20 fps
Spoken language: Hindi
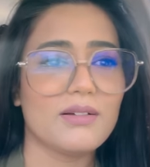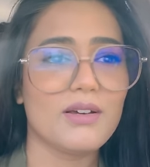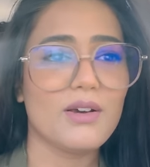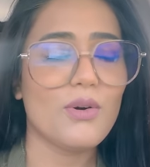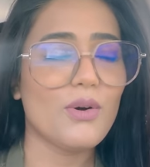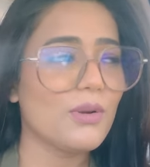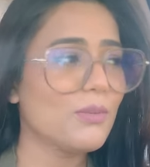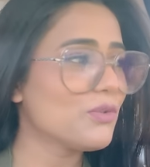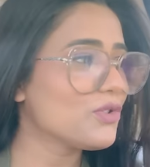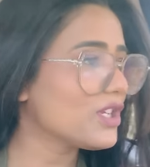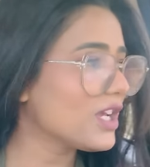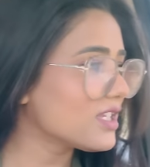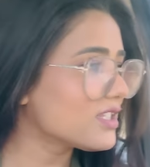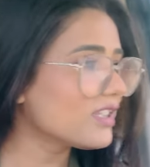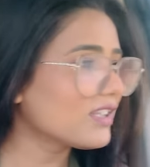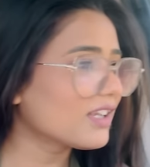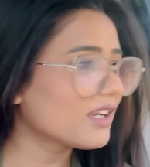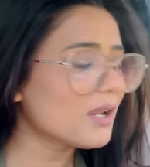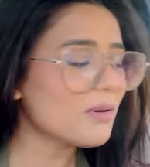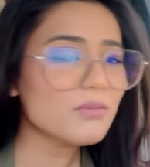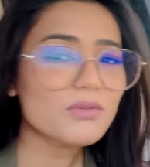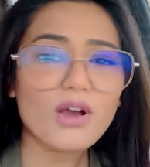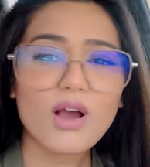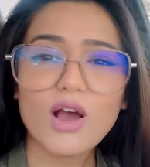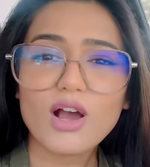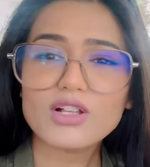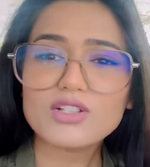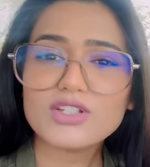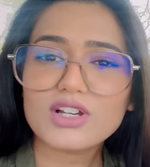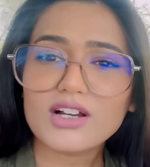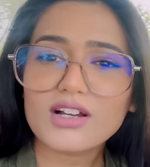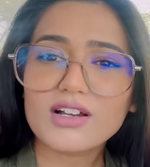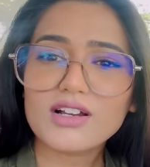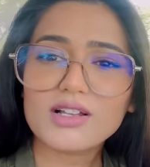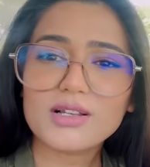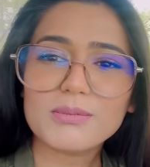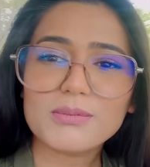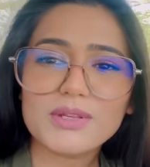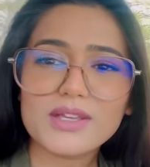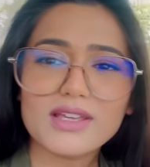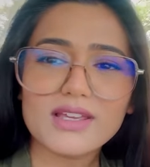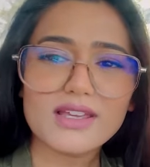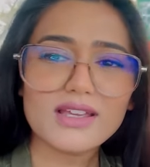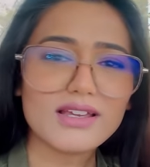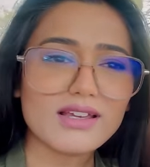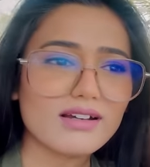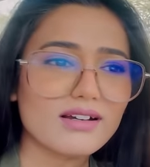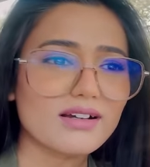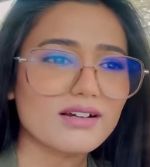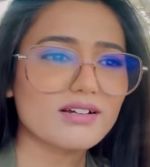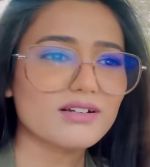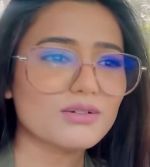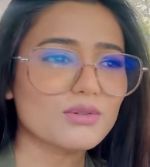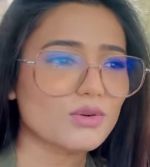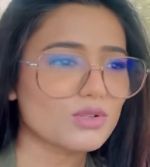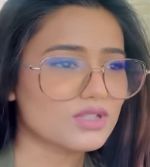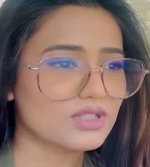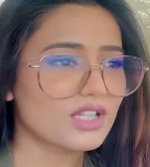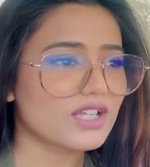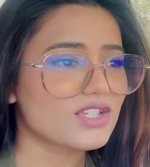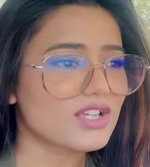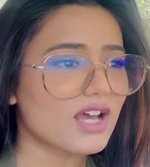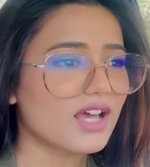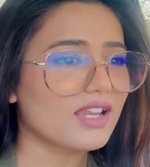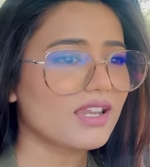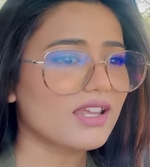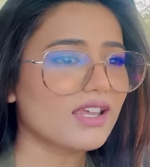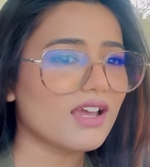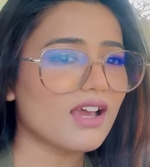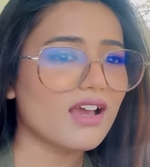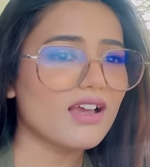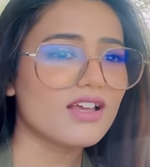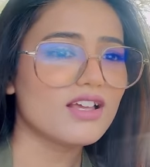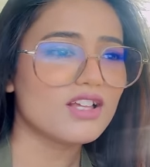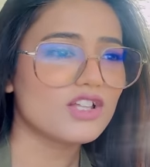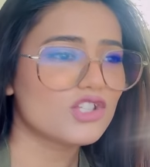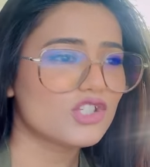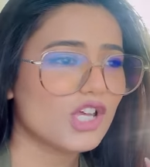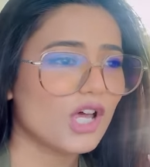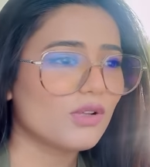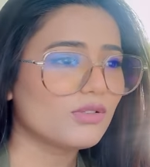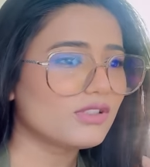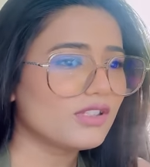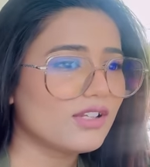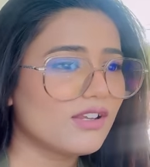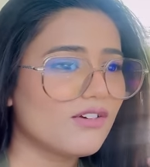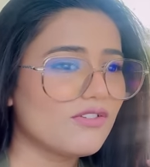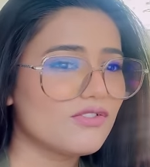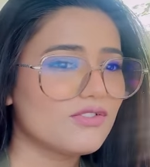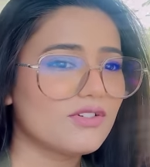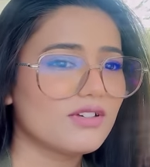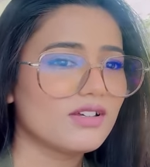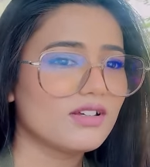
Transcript: और मुझे ऐसा लग रहा है हम कहाँ जंगल में घुसते जा रहे हैं चारों तरफ